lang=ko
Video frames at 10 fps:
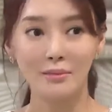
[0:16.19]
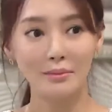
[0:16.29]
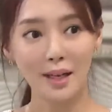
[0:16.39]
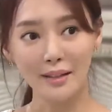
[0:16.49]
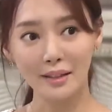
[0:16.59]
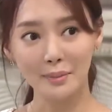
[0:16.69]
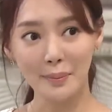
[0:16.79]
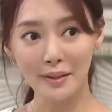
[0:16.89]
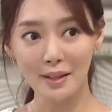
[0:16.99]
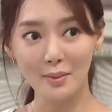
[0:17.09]
많이
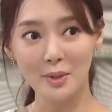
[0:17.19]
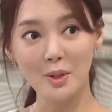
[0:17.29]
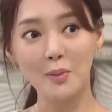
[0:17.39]
급했나 보죠,